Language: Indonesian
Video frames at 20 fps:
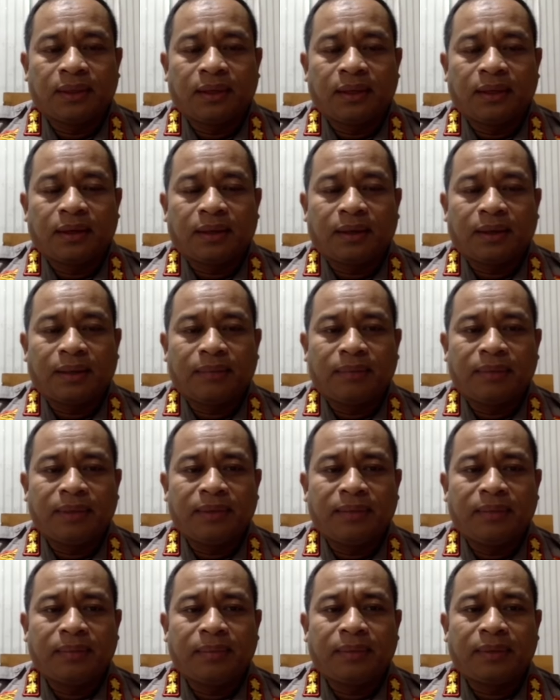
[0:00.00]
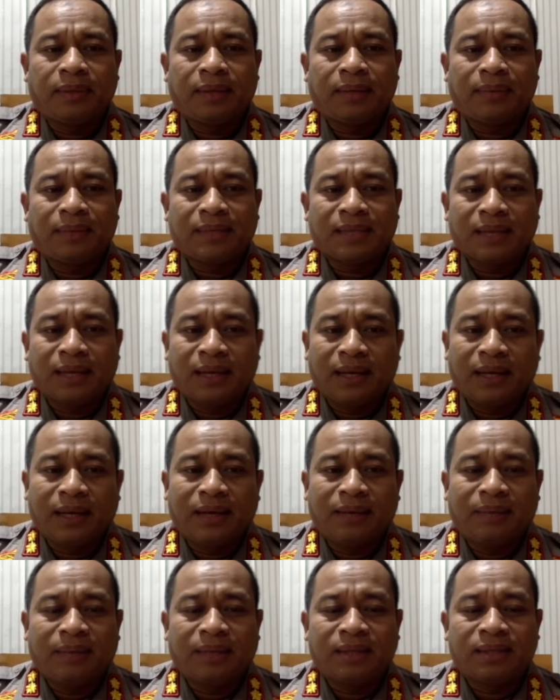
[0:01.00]
Kami memberikan persangkaan
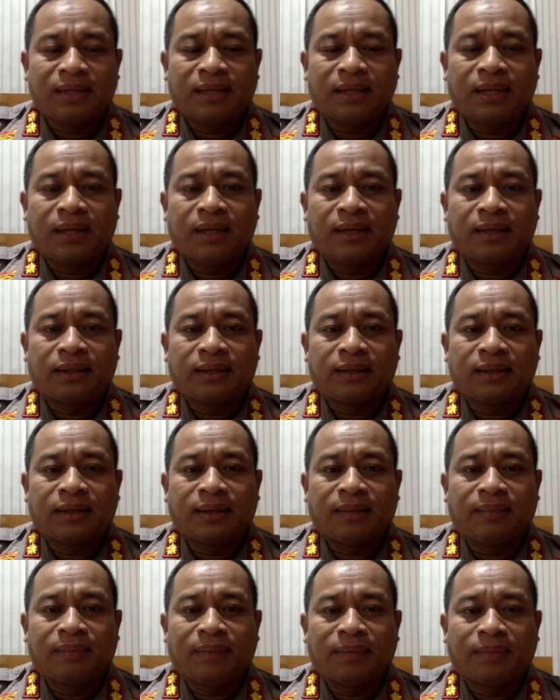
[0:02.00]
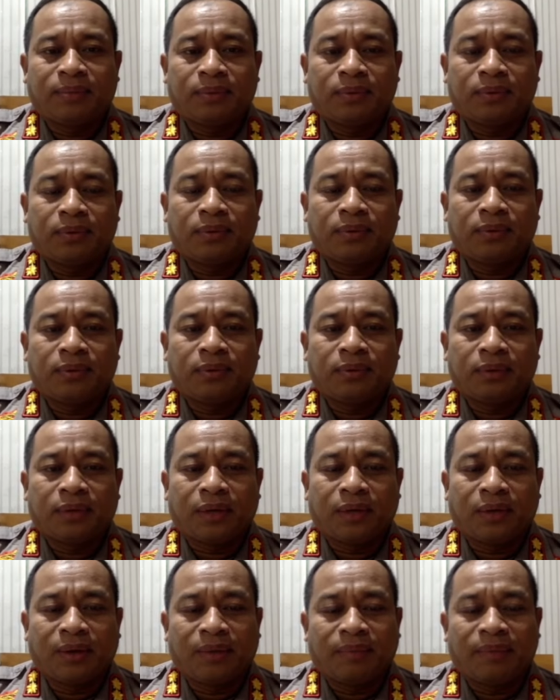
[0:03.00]
pasal 340
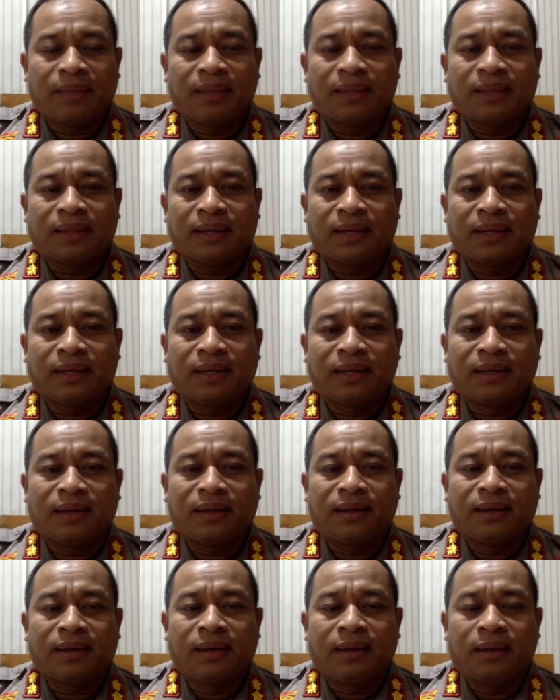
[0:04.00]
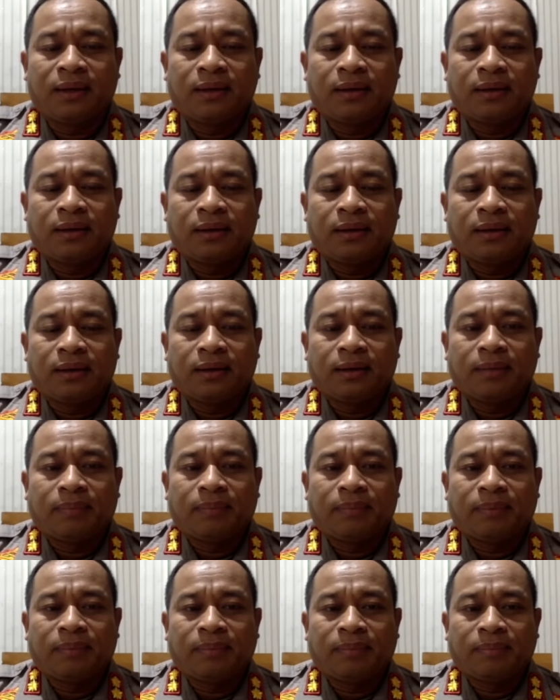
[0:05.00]
UHP terkait dengan uh,
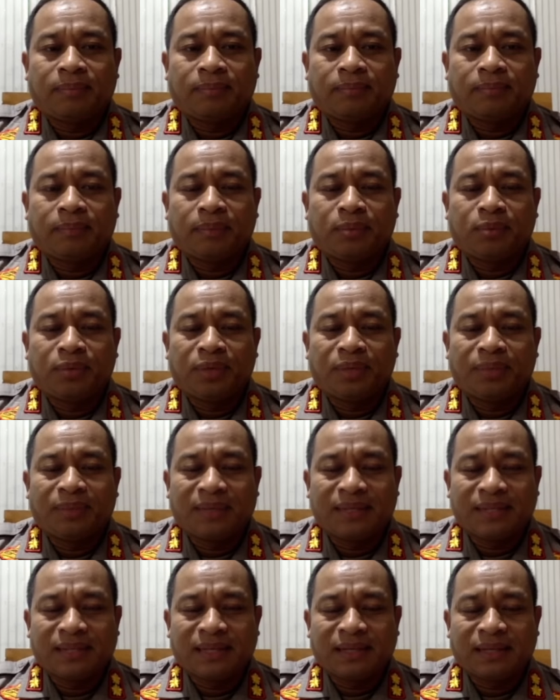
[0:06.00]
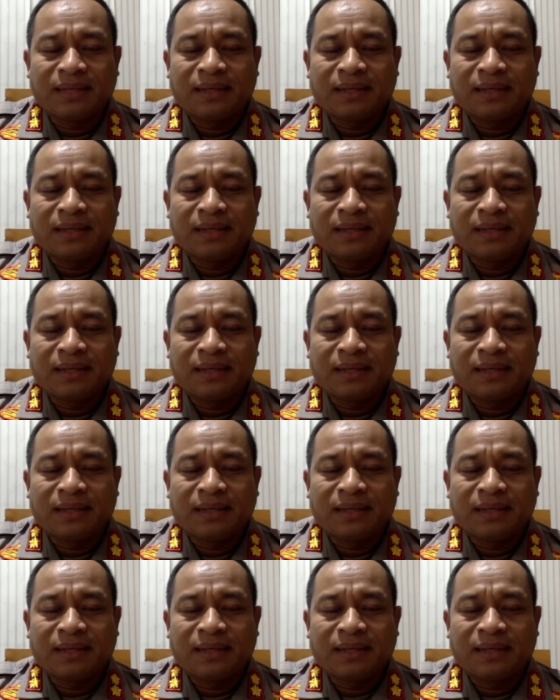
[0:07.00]
pembunuhan berencana.